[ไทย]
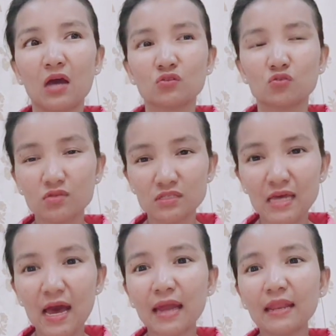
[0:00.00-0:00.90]
สง
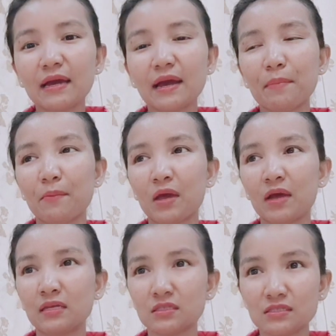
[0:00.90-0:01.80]
สารแล้วก็แบบว่า
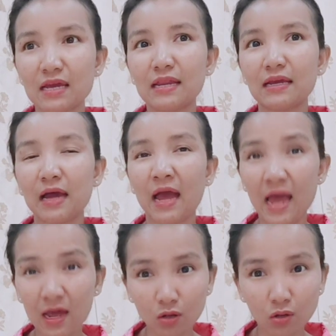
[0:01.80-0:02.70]
เห็นใจแล้วก็
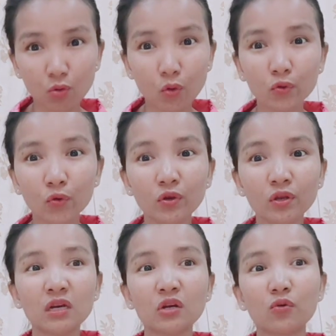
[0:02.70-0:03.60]
หักคนคนห
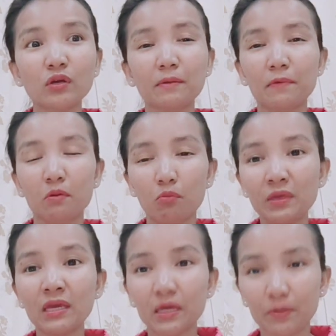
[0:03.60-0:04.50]
นึ่งโดยที่แบบมี
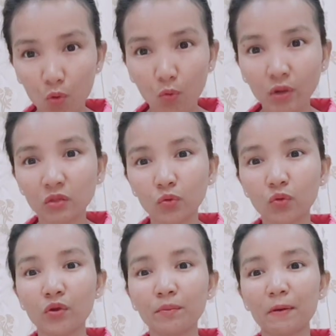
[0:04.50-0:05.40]
เหตุผลนะทุกค
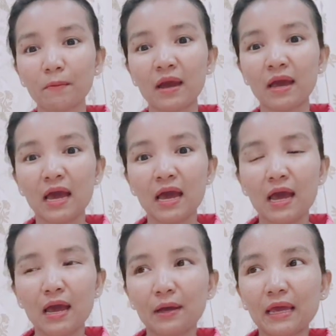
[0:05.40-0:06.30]
นแบบว่า
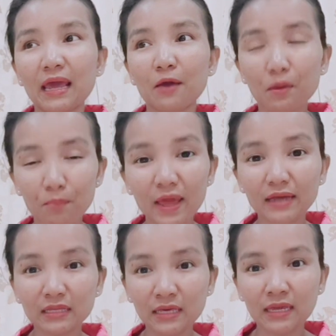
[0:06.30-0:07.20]
แค่แวบแรก
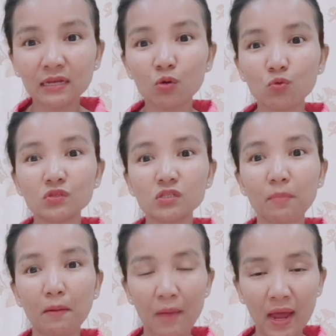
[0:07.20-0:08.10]
ที่เห็นก็รู้สึก
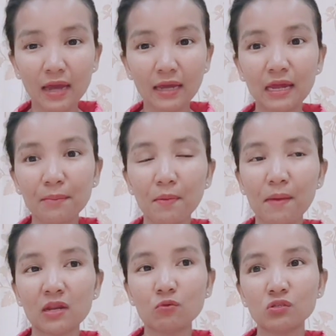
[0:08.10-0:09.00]
แบบหักอย่างประมา
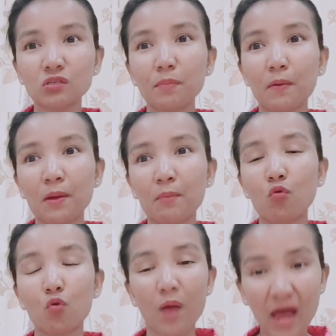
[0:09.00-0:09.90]
ณนี้รู้สึกแบบว่าผู
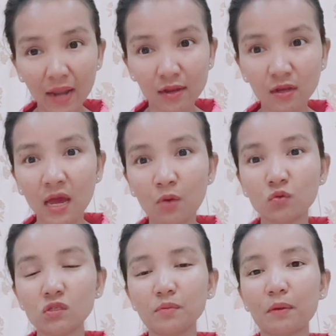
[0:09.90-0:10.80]
กพันนะ
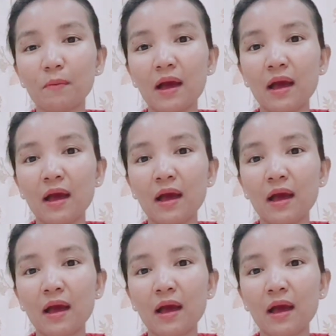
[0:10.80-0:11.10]
รู้สึกแบบว่า